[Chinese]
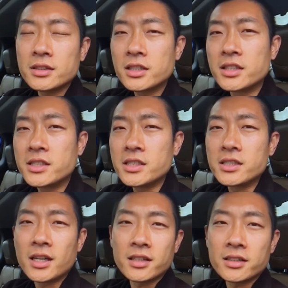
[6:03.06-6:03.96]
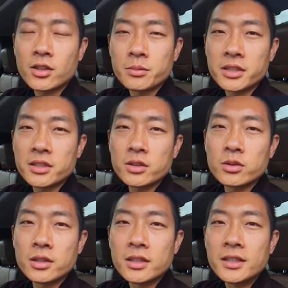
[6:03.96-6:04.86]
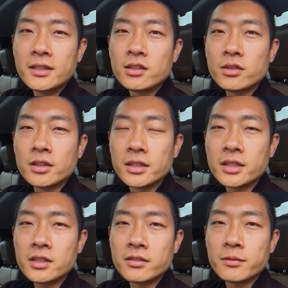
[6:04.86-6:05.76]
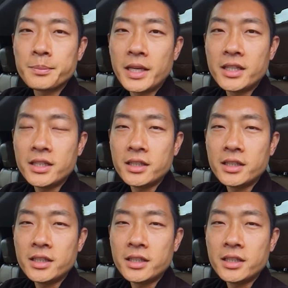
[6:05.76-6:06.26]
技一样，让我们的生活会更便利，